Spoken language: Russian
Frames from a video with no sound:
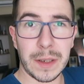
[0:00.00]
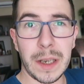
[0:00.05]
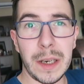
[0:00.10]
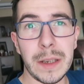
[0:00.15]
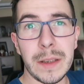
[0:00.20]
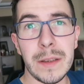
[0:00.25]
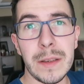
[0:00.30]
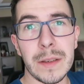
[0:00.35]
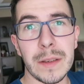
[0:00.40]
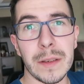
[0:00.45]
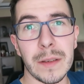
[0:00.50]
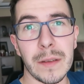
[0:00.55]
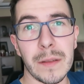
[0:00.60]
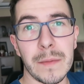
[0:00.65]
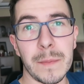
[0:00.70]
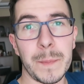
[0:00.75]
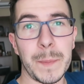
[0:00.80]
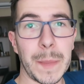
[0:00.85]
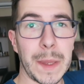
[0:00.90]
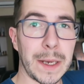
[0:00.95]

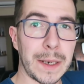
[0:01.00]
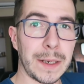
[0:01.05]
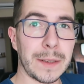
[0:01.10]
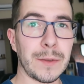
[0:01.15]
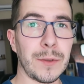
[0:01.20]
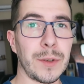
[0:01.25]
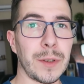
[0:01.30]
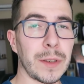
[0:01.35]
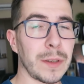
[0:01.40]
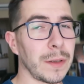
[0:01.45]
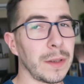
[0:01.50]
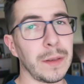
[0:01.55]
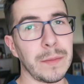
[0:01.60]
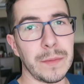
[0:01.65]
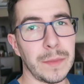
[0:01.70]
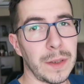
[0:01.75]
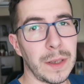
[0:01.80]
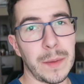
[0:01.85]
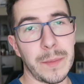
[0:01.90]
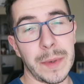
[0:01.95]
кликните разочек
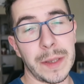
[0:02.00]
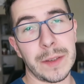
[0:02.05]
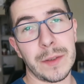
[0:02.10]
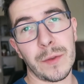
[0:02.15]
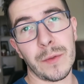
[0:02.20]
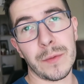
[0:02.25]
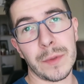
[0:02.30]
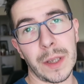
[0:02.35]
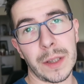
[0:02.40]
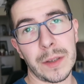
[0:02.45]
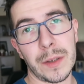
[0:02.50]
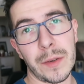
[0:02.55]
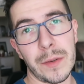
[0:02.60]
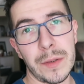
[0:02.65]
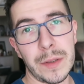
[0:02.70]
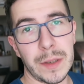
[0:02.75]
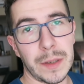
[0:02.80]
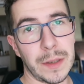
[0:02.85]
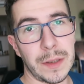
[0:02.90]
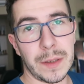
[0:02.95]
там на 5 секунд,
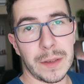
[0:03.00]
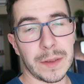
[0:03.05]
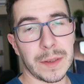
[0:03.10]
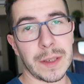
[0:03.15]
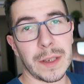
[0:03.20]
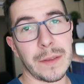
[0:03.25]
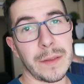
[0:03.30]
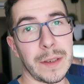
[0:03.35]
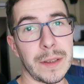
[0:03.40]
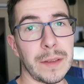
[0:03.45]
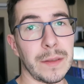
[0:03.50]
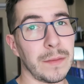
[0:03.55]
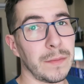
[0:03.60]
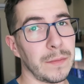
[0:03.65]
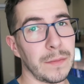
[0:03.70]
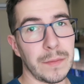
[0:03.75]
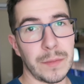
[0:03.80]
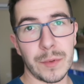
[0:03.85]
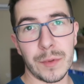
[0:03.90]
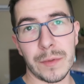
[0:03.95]
откройте и закрывайте.
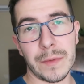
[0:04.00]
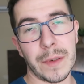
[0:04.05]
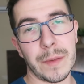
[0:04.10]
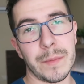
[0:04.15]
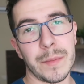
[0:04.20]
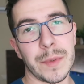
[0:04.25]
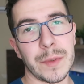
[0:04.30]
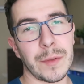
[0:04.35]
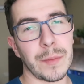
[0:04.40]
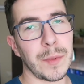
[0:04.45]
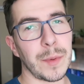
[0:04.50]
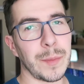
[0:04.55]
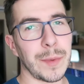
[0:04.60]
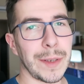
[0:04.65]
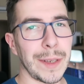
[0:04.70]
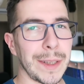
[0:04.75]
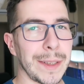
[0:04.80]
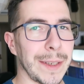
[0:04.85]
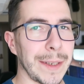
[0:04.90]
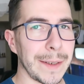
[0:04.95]
Буду вам безумно
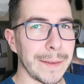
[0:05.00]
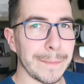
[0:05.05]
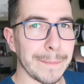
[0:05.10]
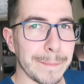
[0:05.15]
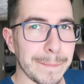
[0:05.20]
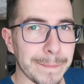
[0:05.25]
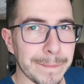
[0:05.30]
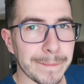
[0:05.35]
благодарен.